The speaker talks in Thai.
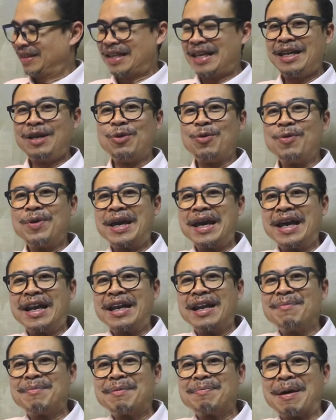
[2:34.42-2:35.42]
ที่ลุงเห็น
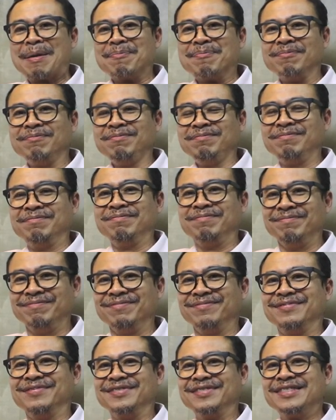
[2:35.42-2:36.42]
แล้วมันแบบ
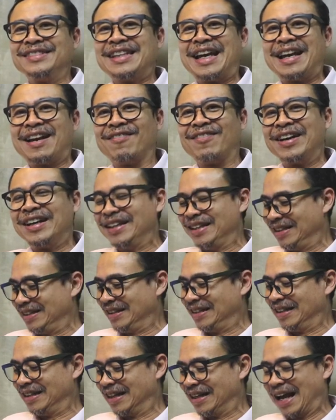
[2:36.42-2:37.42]
ใช้คำว่า
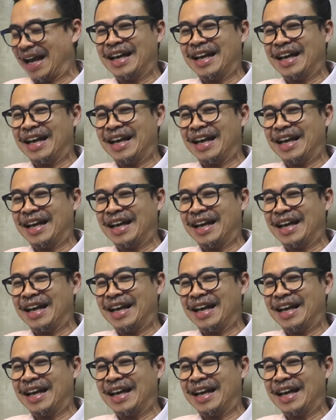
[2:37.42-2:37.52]
อือ